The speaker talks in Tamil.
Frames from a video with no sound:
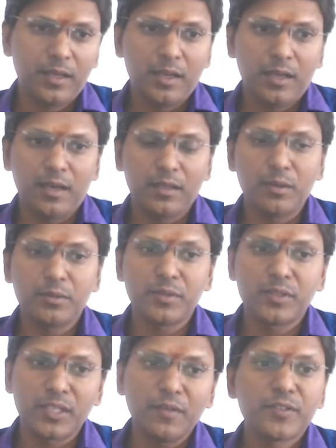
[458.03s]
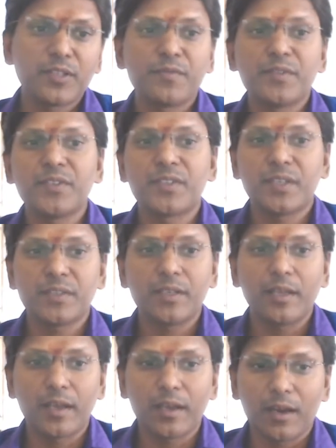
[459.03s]
அதாவது செல்ஃப் சஃபிஷியன்ஸ்
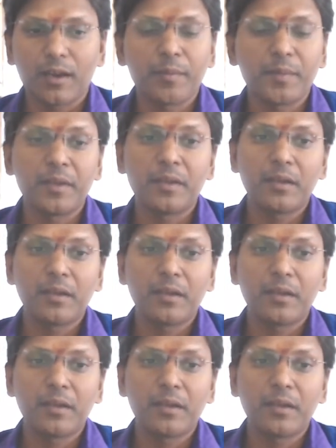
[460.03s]
எக்கானமி